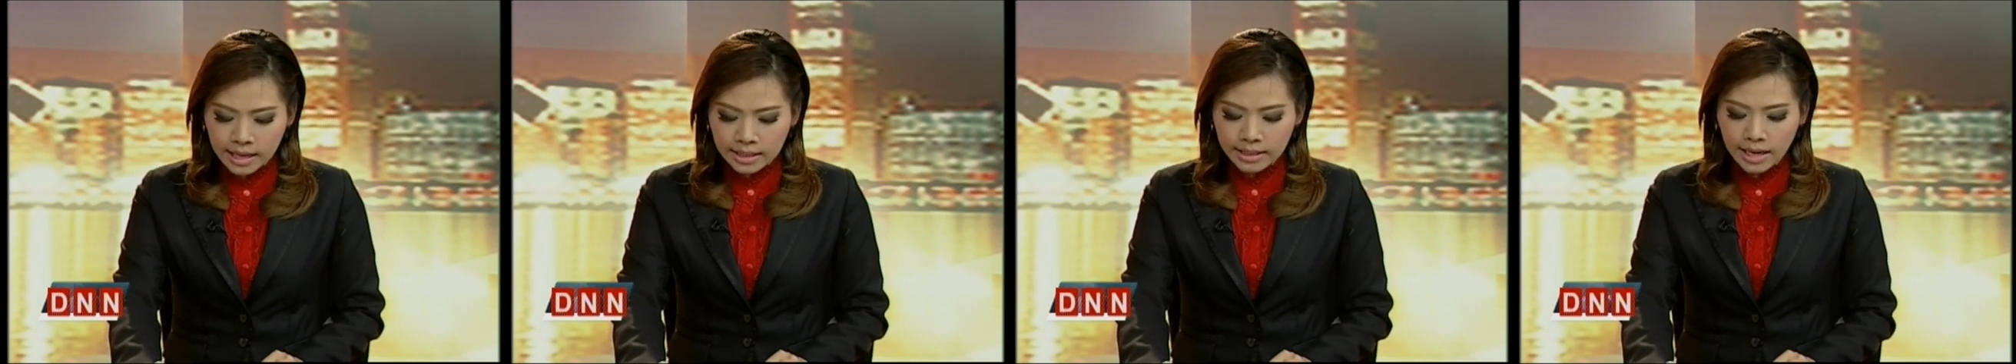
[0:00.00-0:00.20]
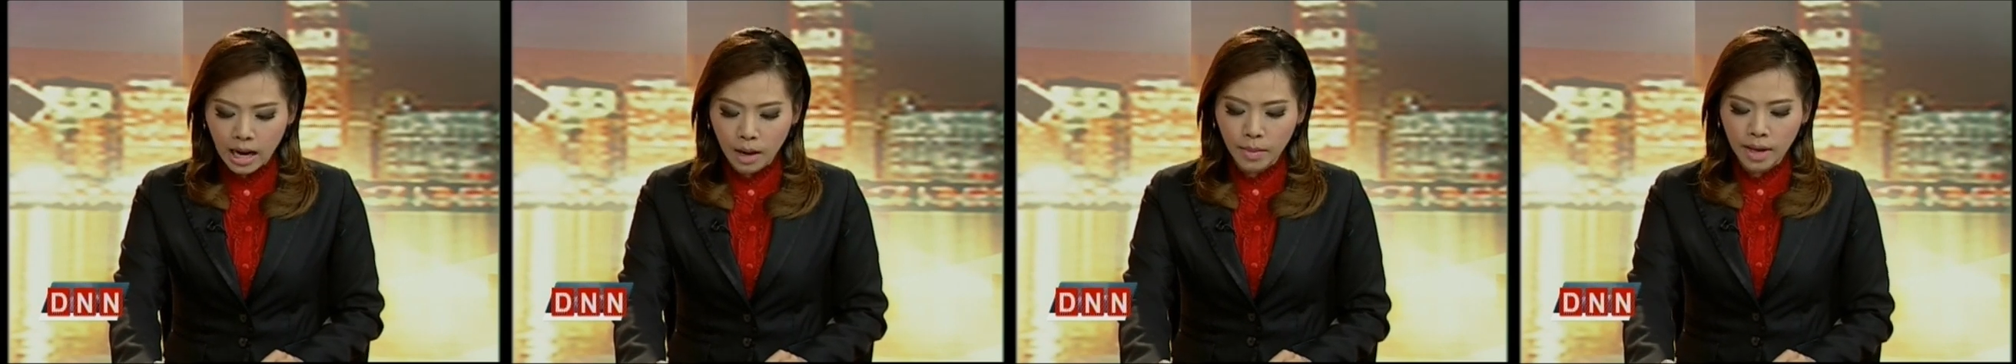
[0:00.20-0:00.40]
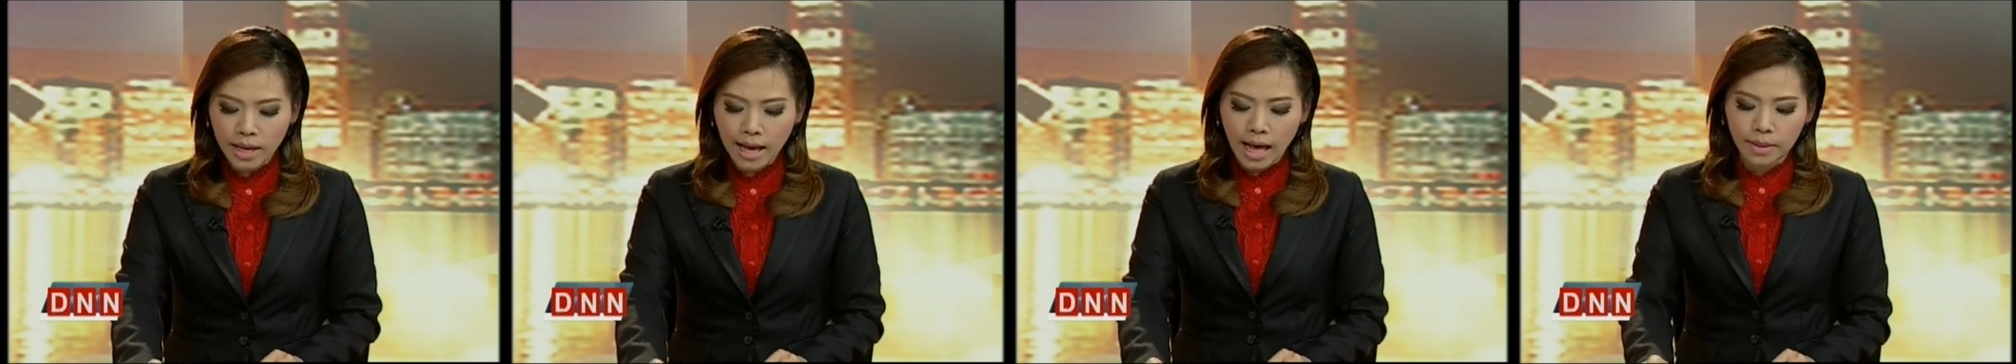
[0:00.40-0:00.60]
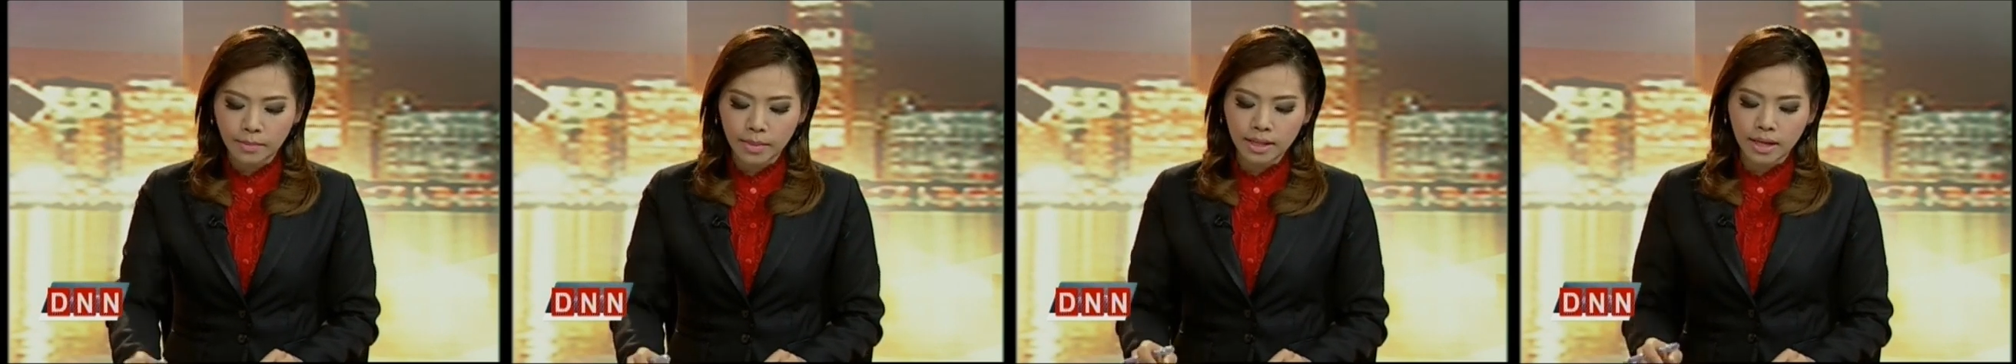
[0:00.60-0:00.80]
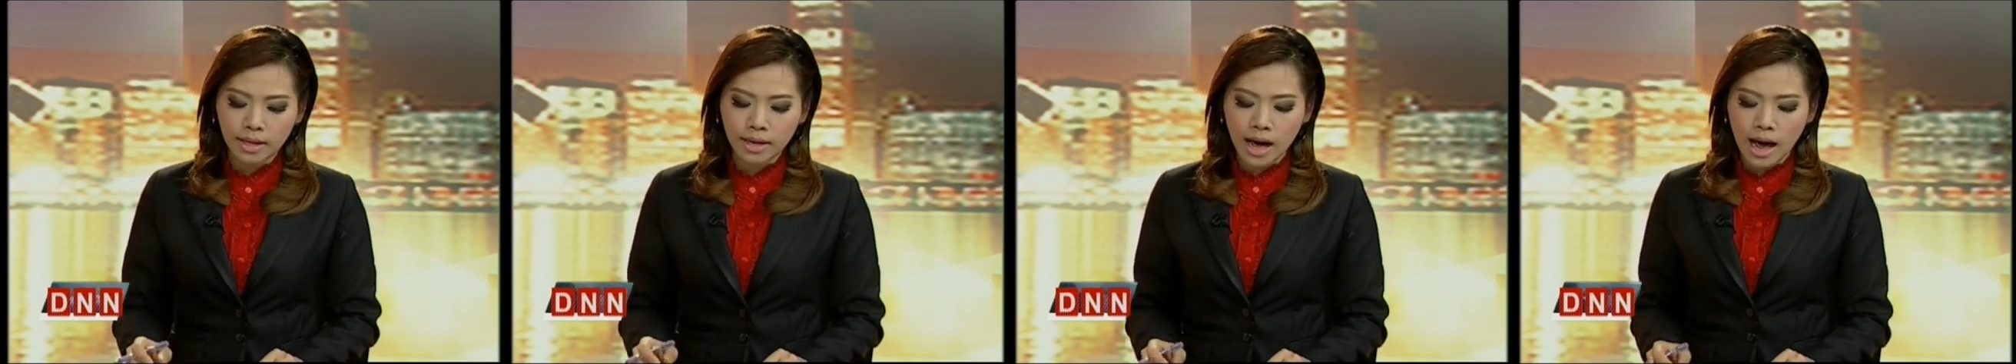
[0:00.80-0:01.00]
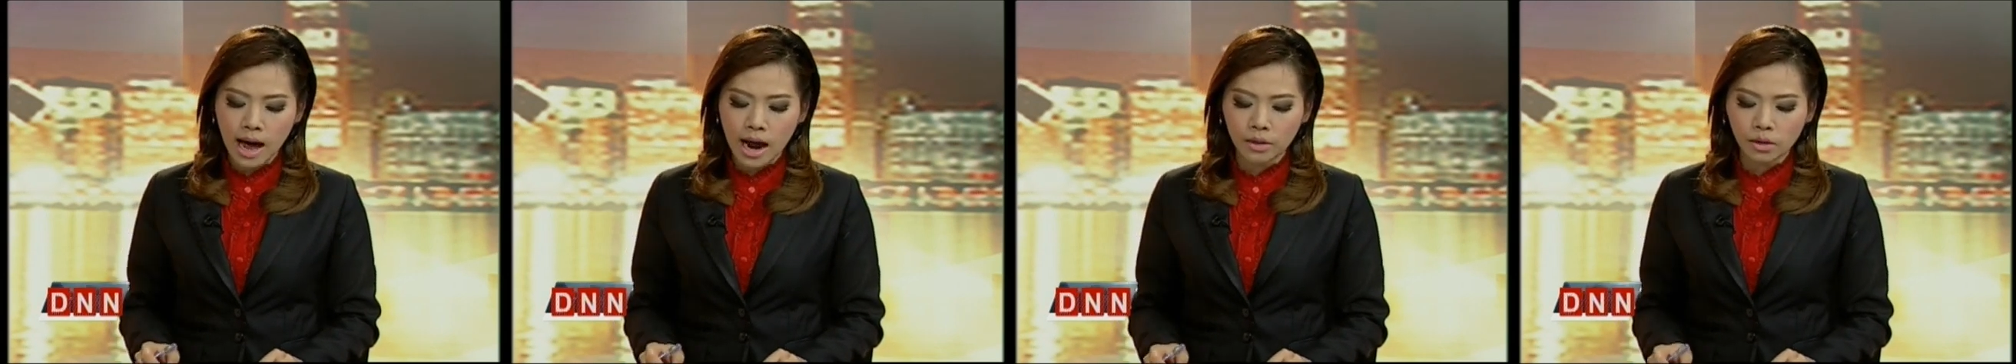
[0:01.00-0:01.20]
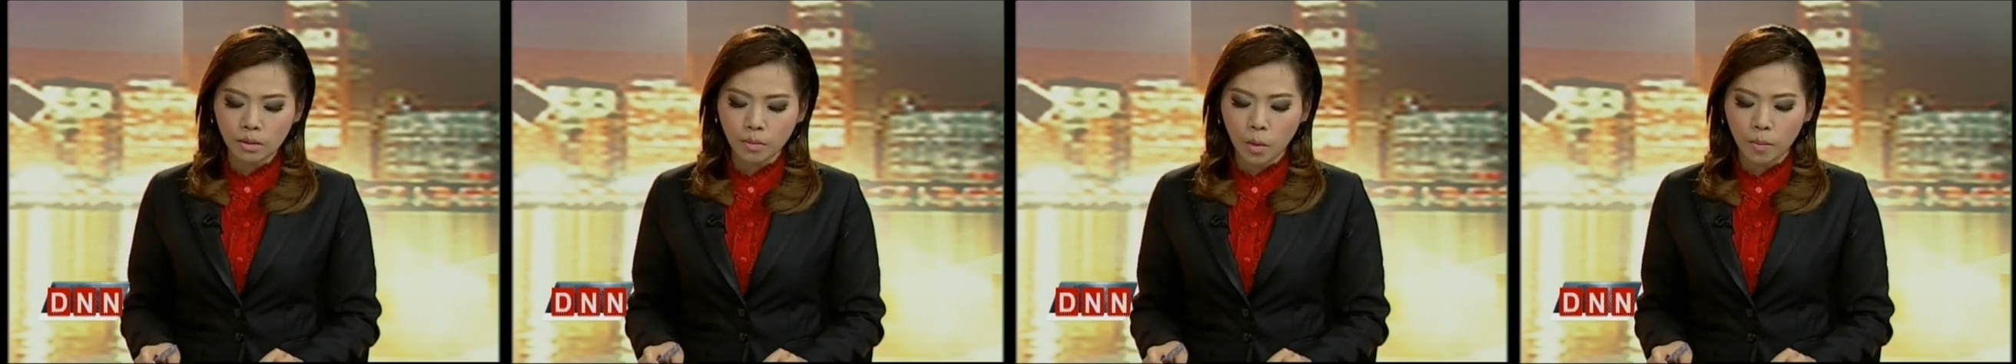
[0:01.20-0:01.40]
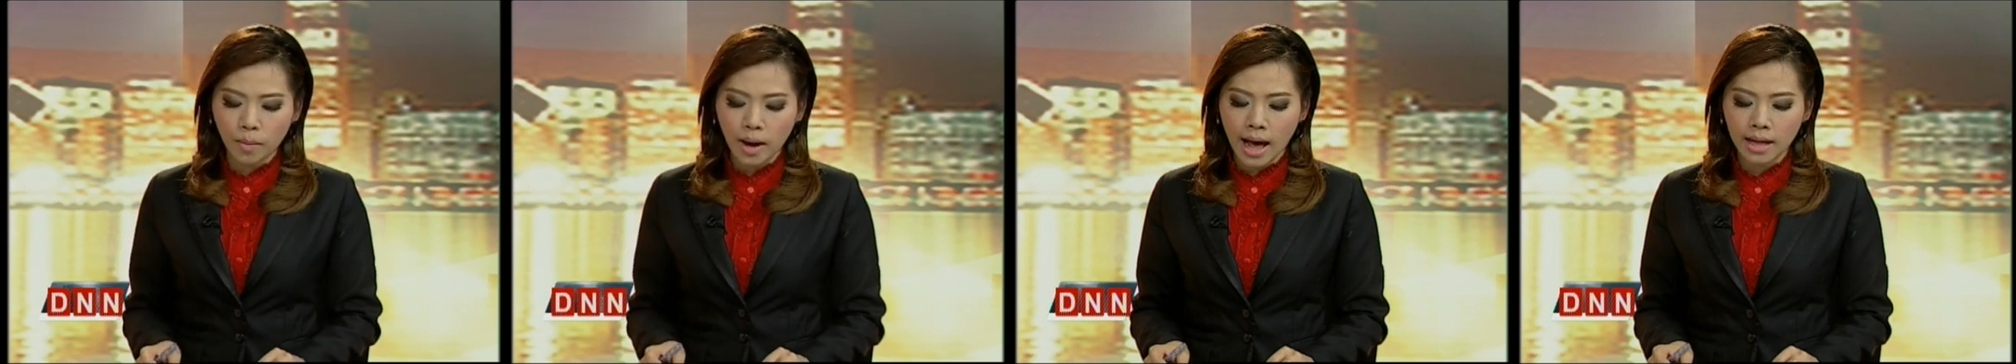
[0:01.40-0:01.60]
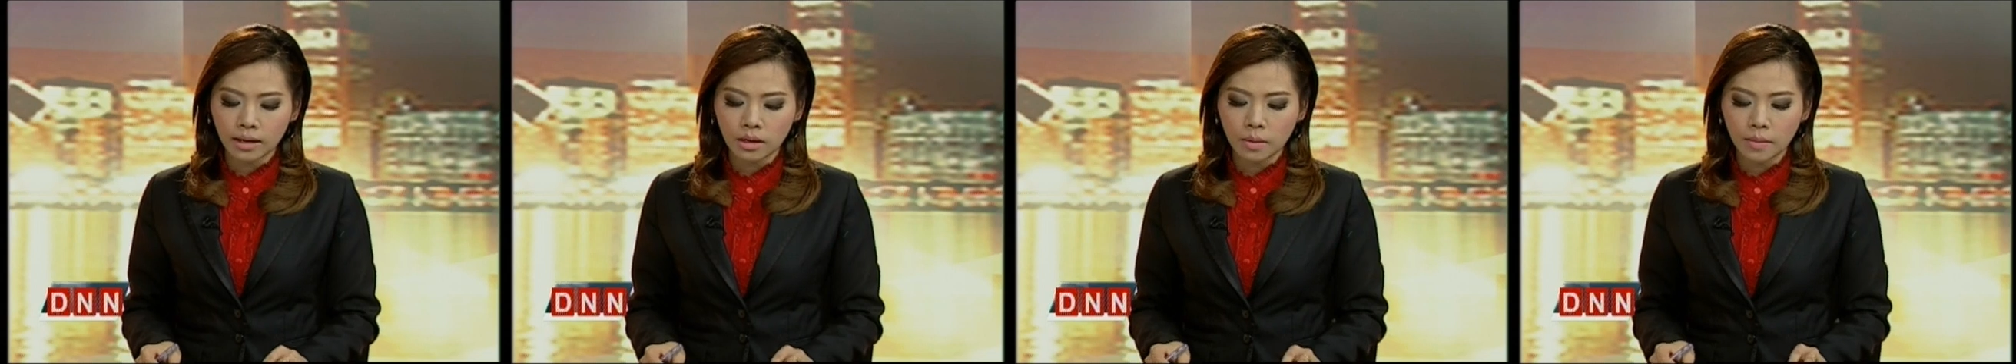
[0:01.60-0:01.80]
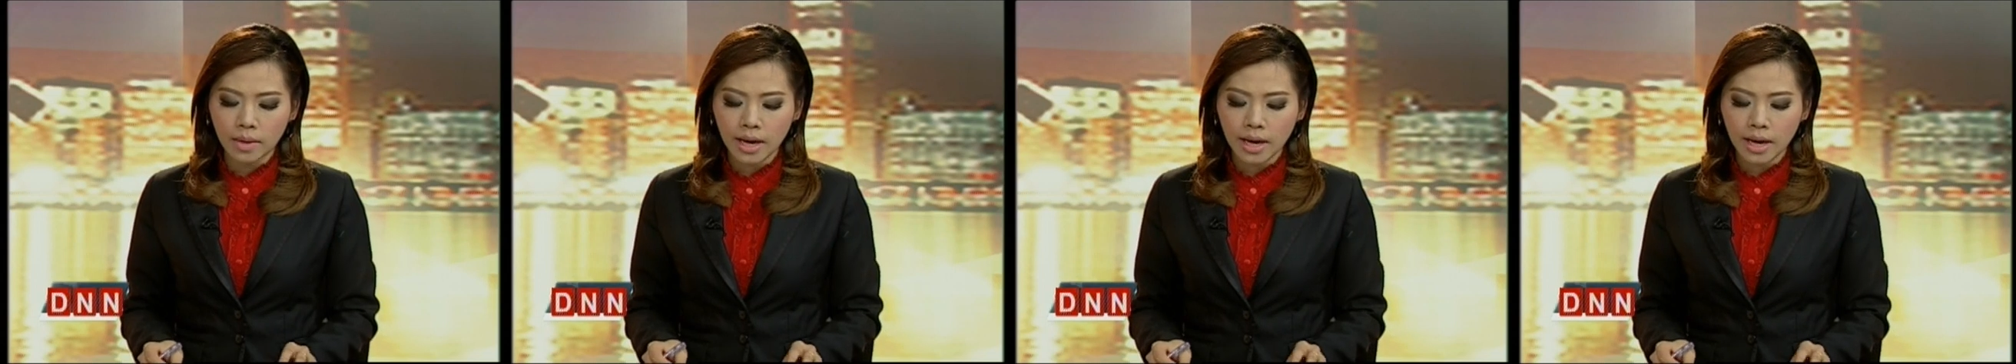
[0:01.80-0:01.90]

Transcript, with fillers: จะทำให้การพัฒนาระบบการค